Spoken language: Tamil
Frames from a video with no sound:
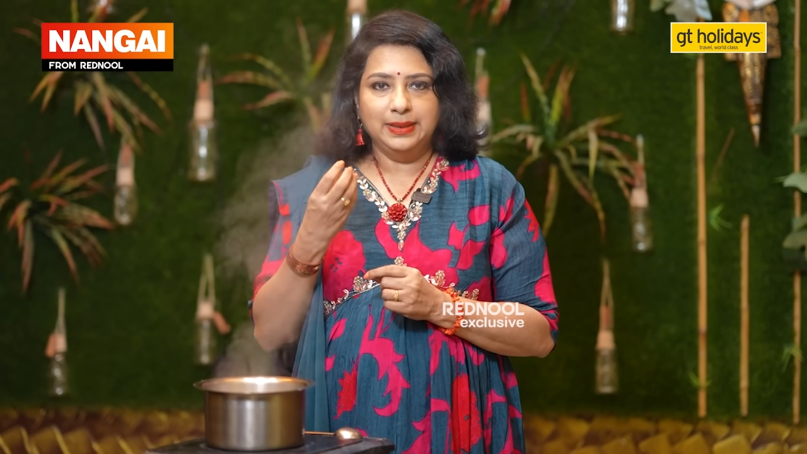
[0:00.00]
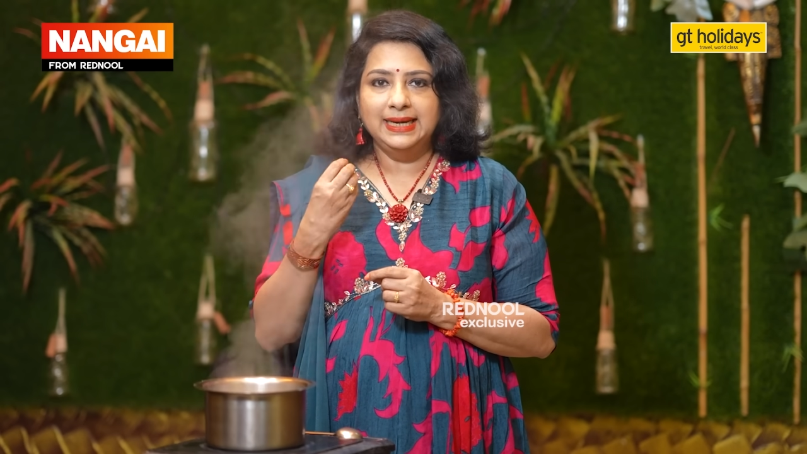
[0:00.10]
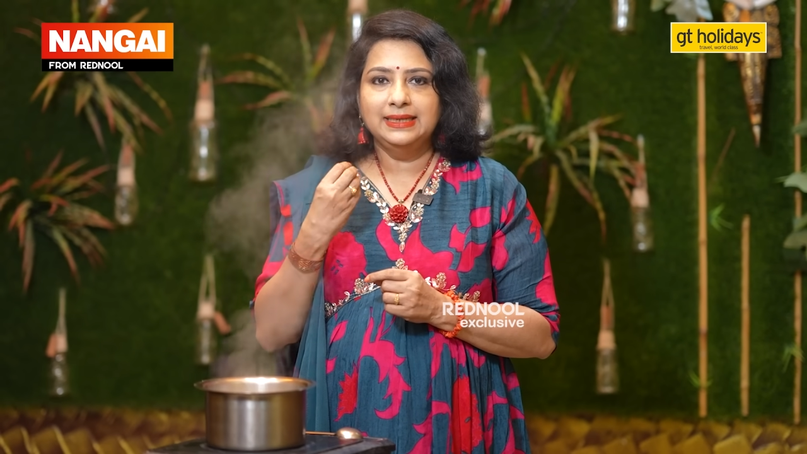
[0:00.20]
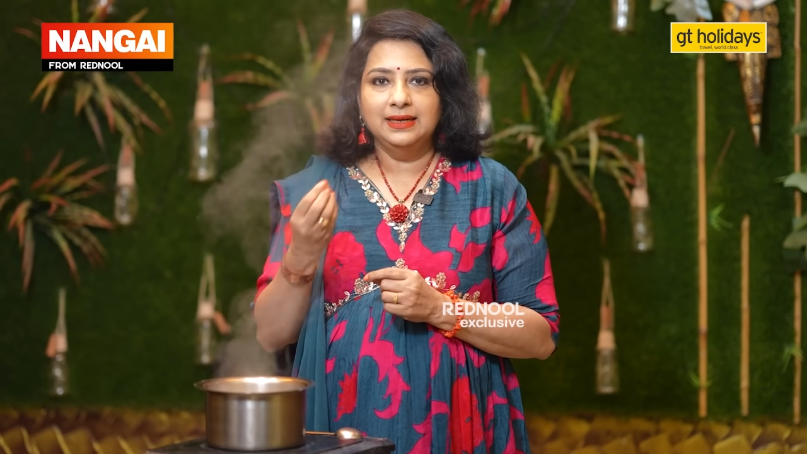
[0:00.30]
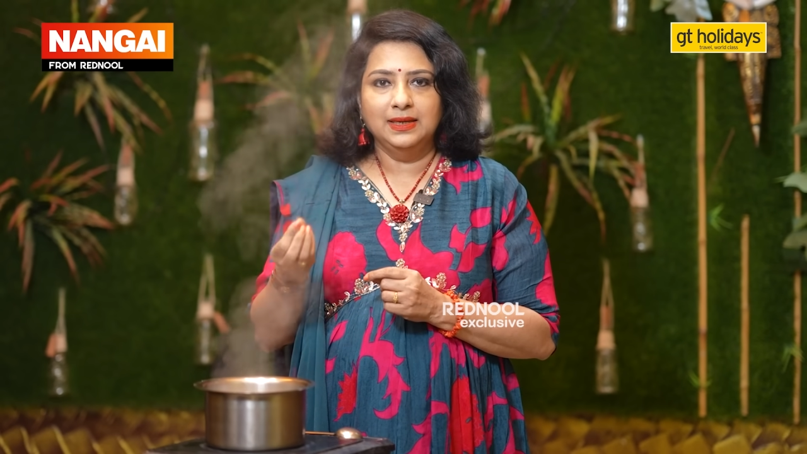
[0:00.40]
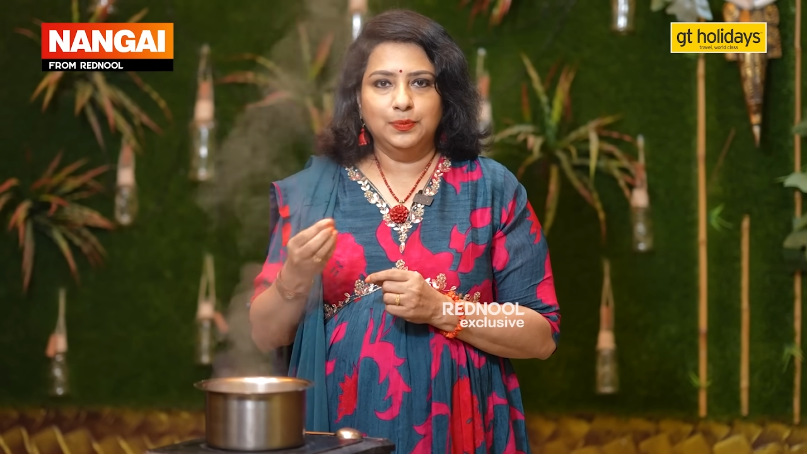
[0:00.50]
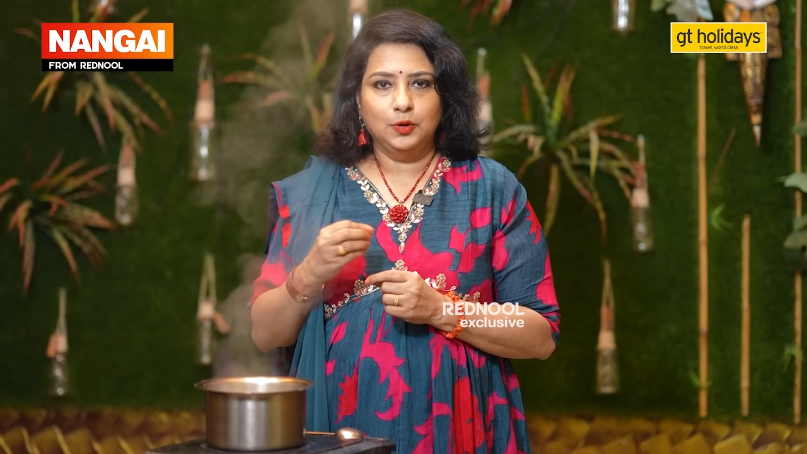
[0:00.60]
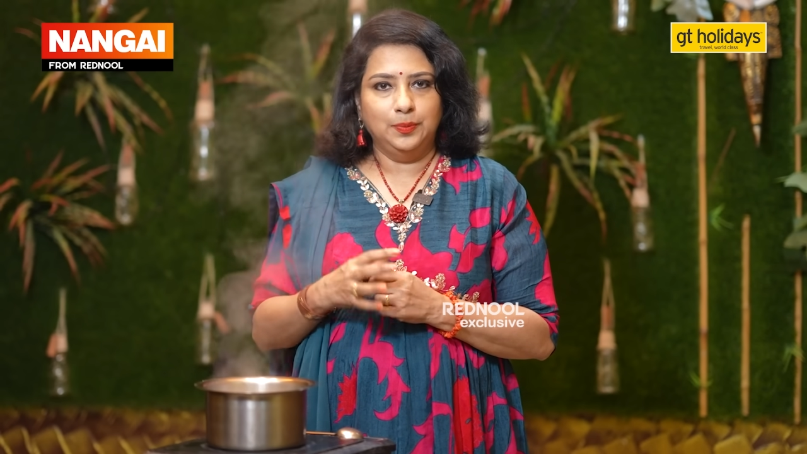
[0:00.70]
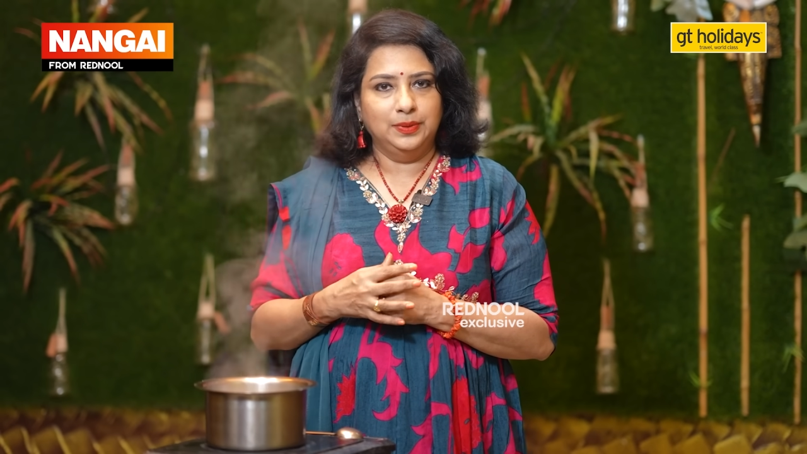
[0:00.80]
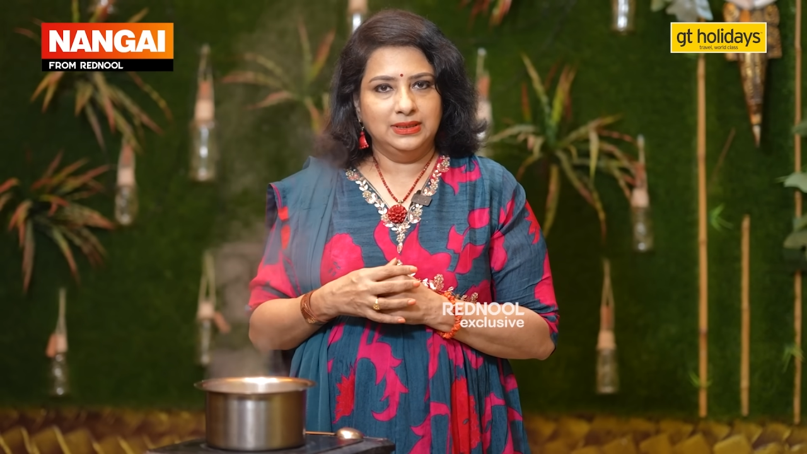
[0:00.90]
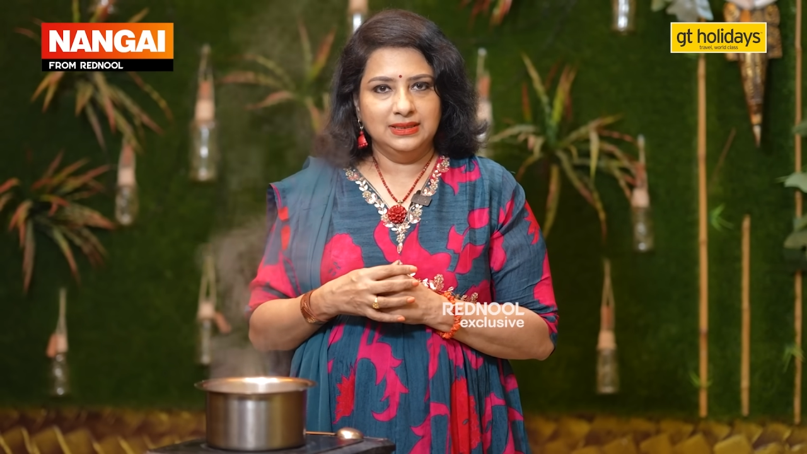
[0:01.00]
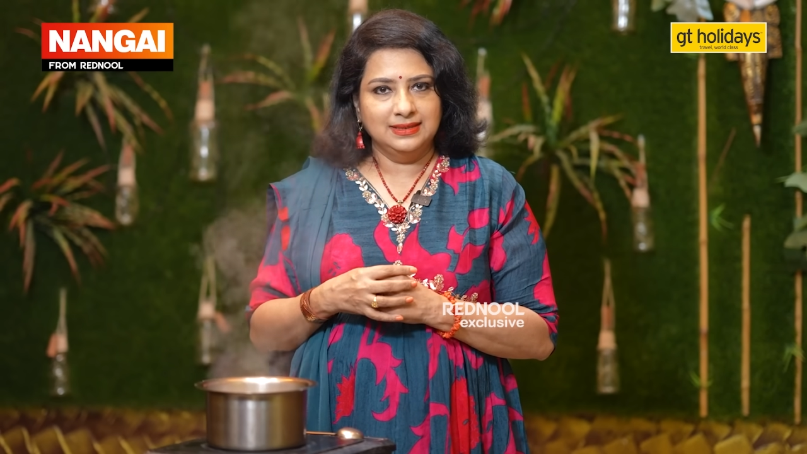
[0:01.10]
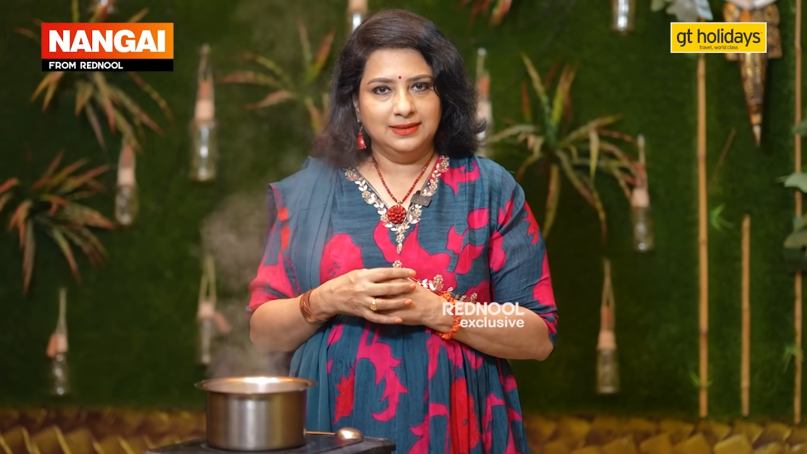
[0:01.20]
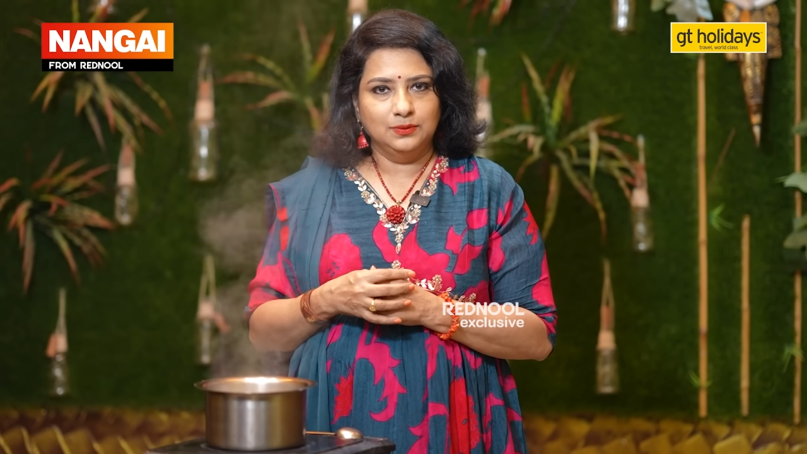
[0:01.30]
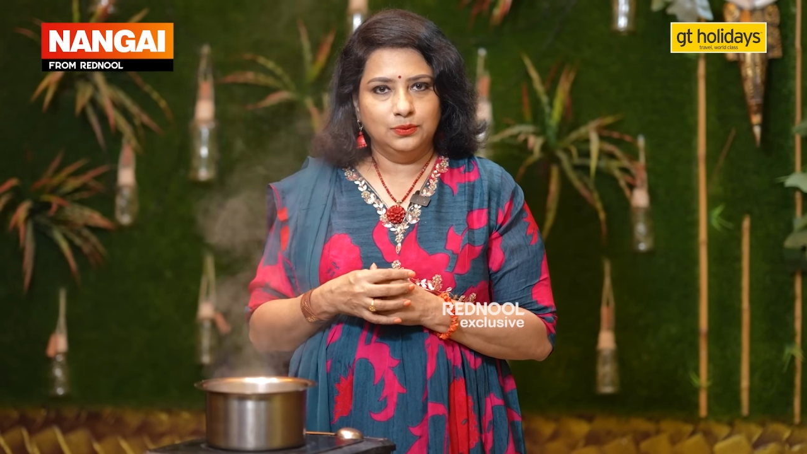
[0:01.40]
பிரைட்டனிங்
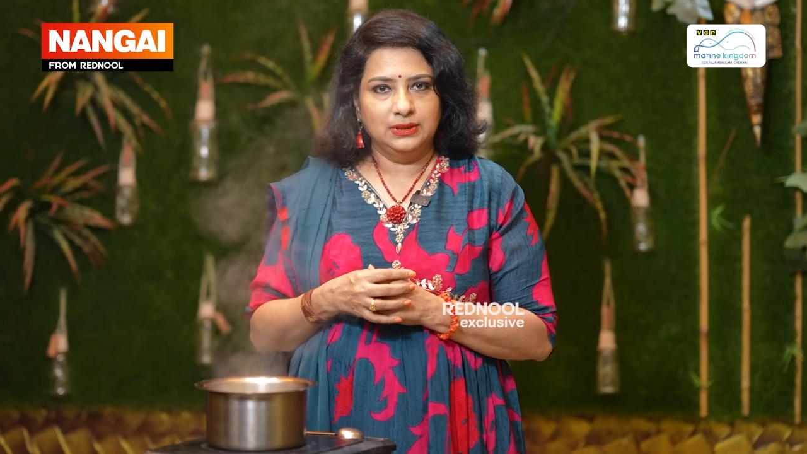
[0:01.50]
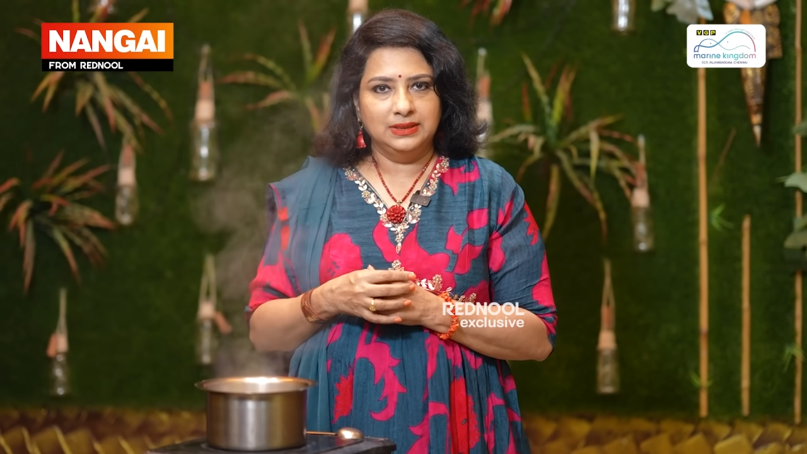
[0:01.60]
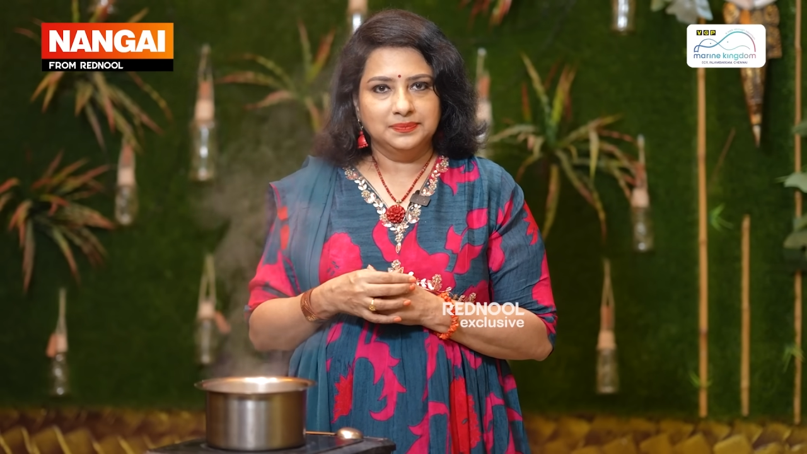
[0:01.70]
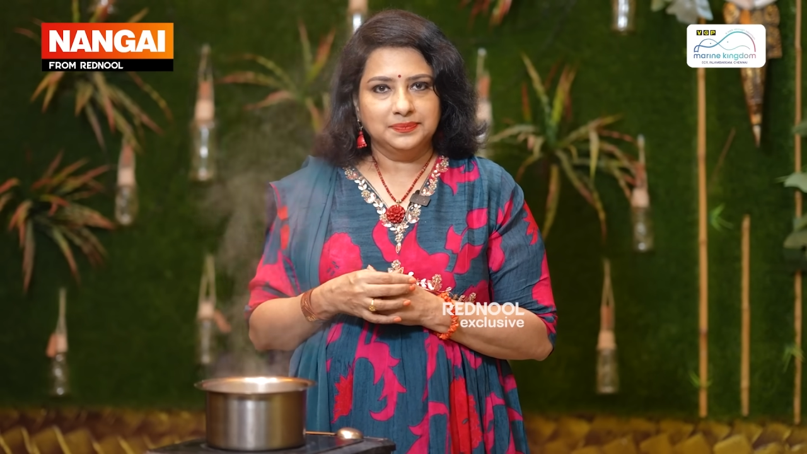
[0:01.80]
ப்ராப்பர்ட்டிஸ் அதுக்கு உண்டு